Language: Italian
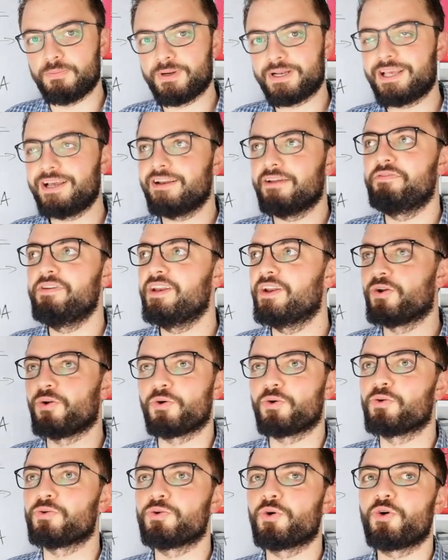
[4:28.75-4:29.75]
perché alla fine
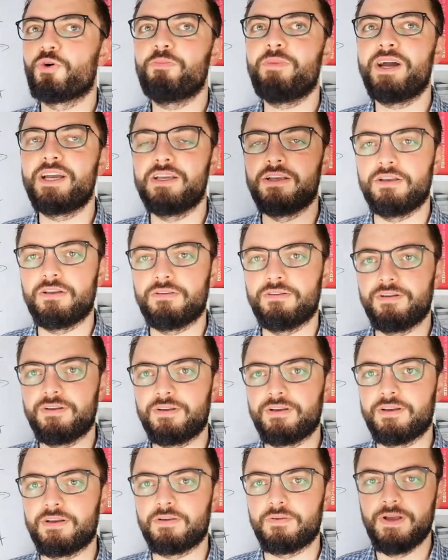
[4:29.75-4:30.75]
non, ho mai
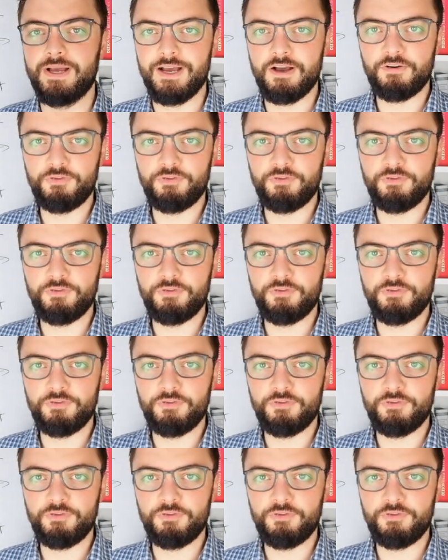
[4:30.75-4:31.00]
eh,